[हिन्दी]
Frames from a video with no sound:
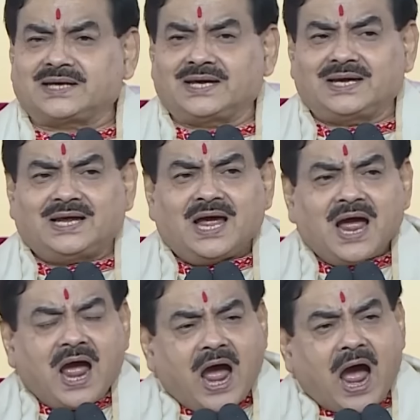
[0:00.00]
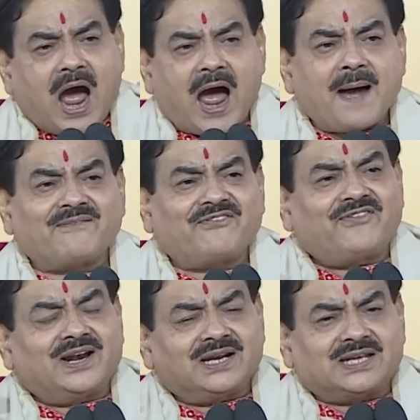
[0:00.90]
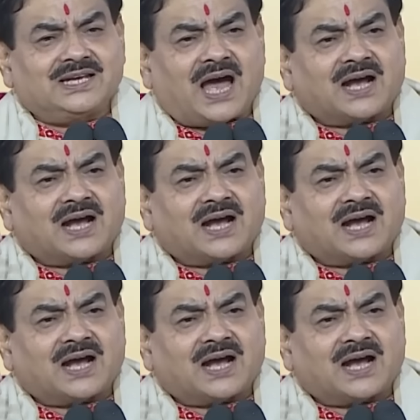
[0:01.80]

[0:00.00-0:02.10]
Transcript: कि आप फल की